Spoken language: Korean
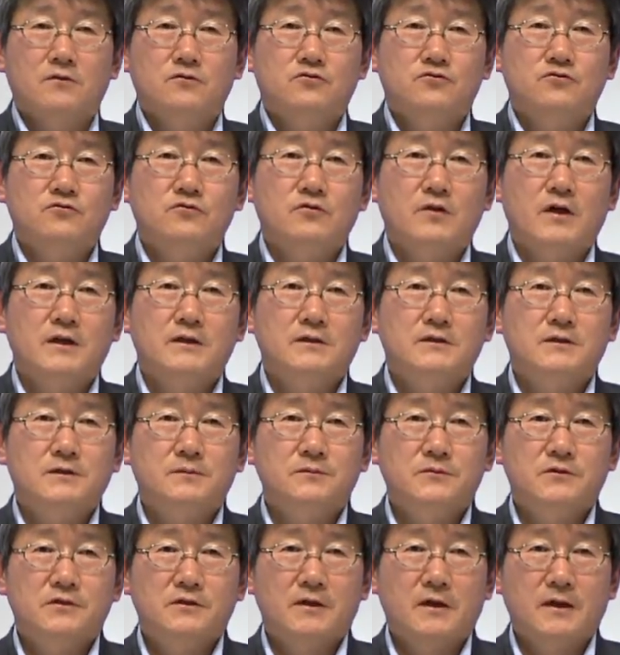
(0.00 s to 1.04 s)
중요한
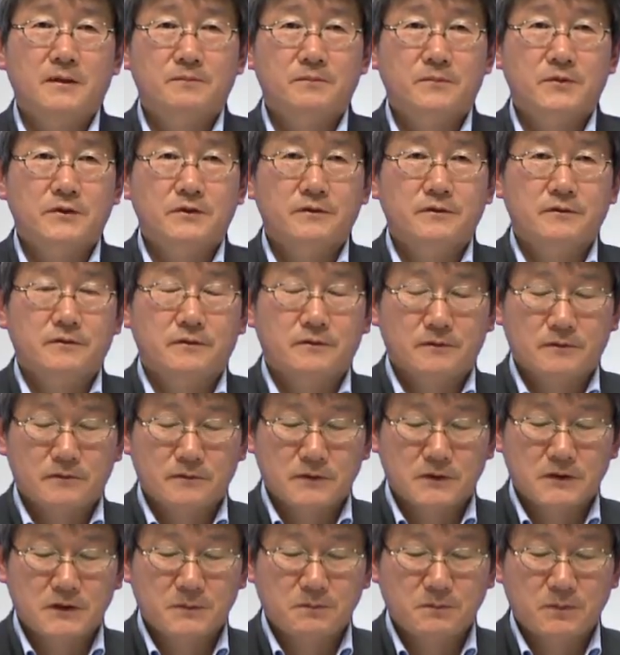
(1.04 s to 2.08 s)
점들을
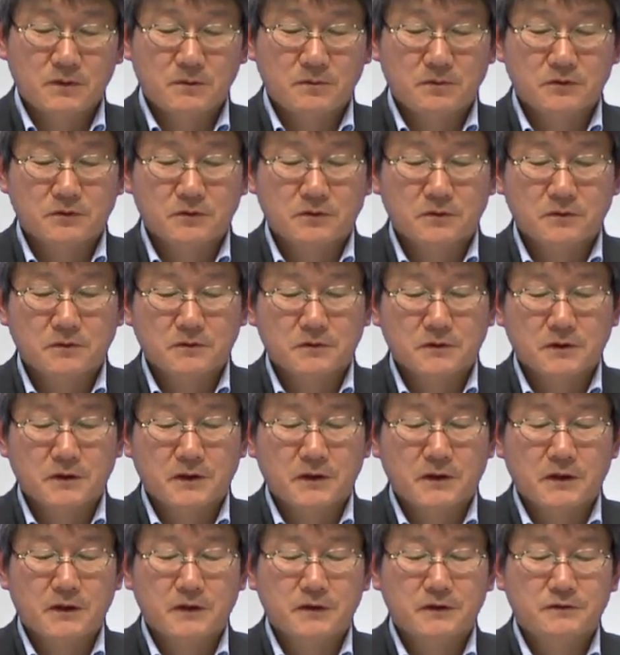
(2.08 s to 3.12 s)
한번 짚어보도록
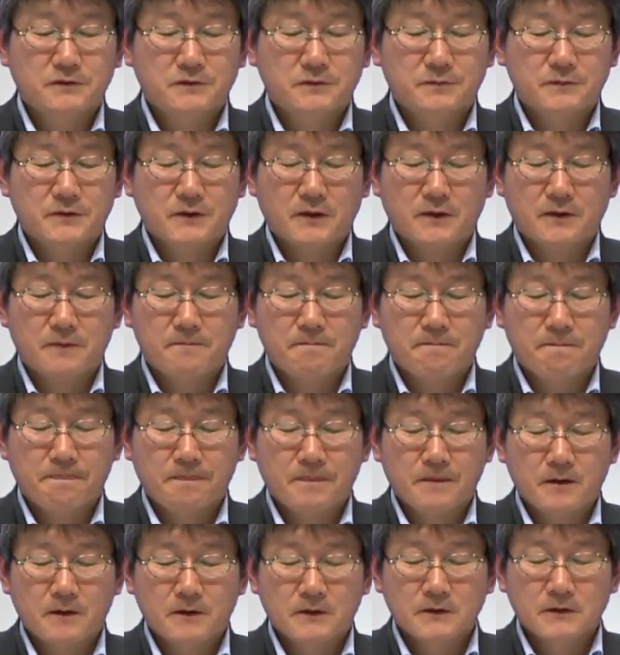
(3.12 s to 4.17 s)
그렇게 하겠습니다.
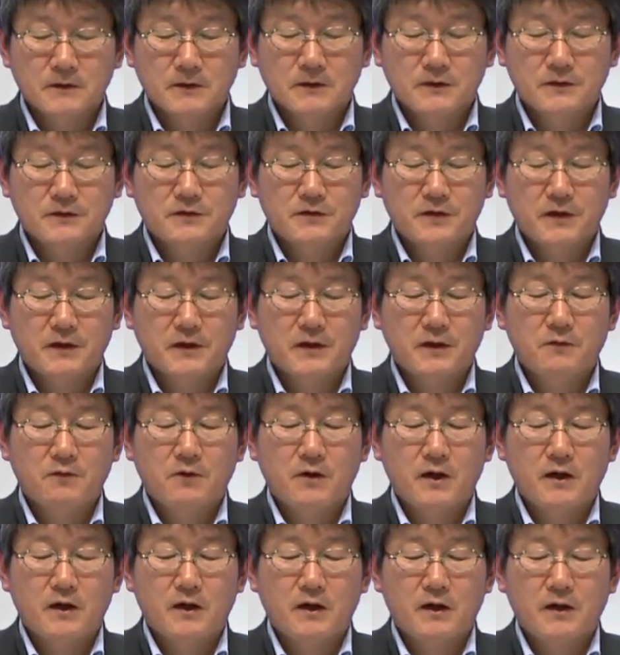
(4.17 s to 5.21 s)

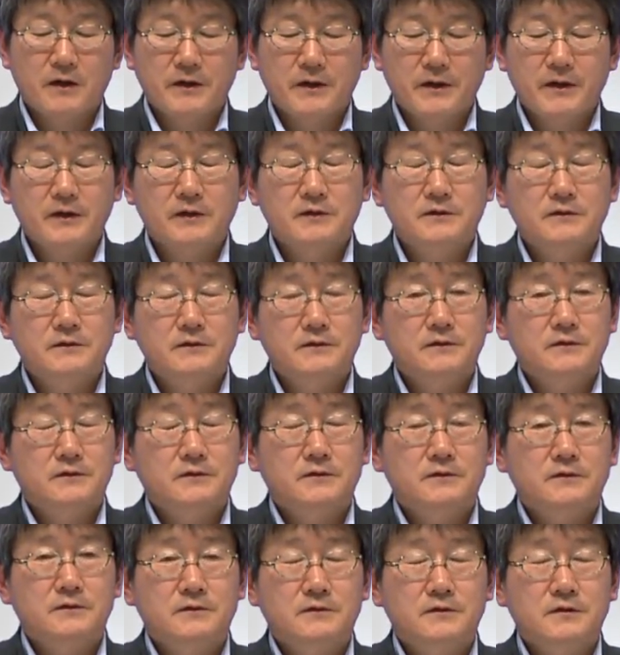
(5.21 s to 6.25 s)
세계화의
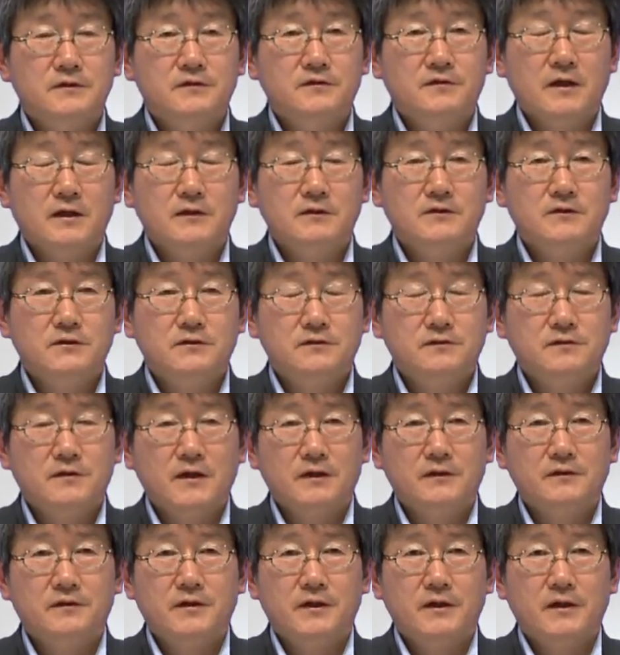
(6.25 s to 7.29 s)
그 이상적
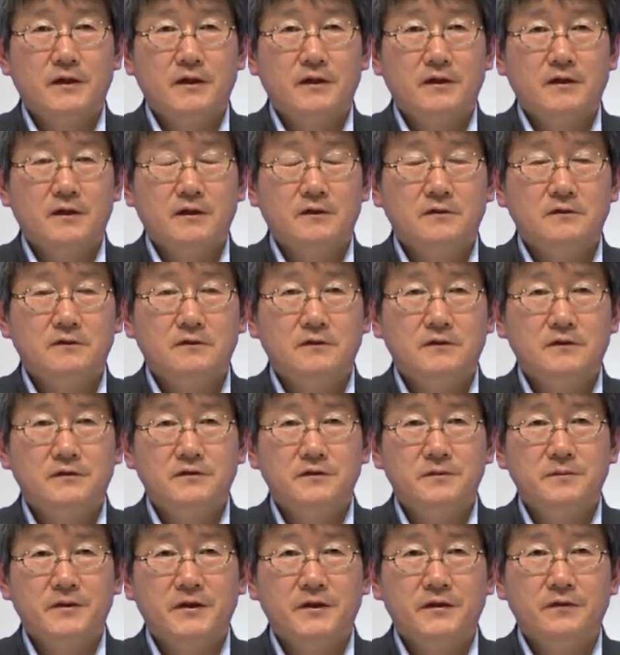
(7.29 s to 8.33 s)
상태라 그럴 것
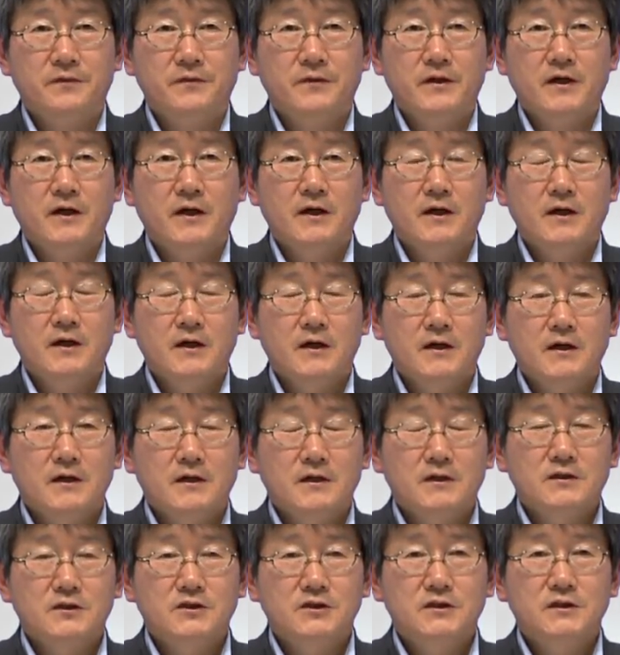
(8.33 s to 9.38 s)
같으면
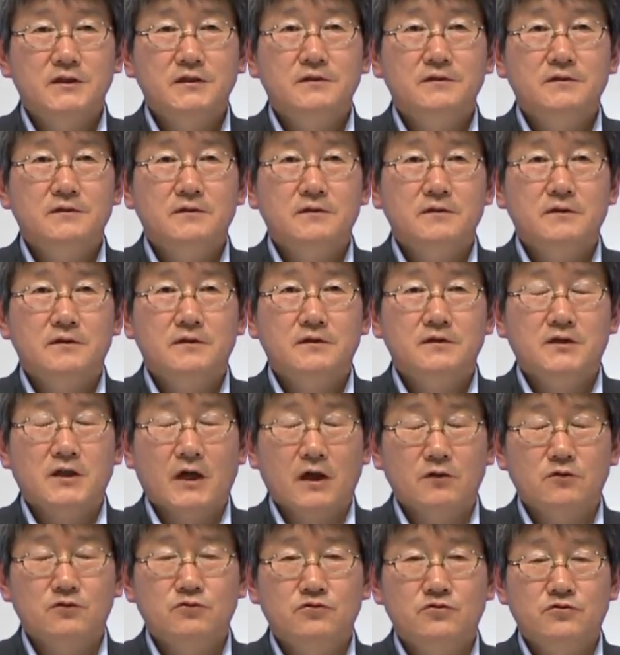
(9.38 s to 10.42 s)

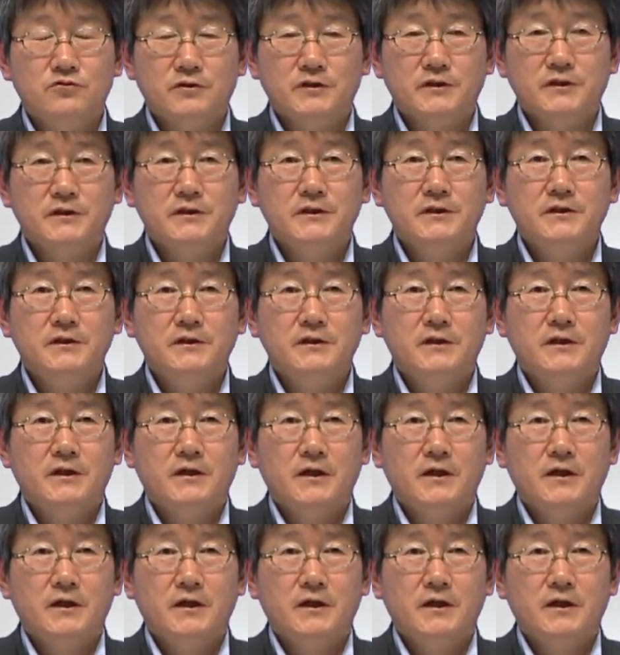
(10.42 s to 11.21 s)
신자유주의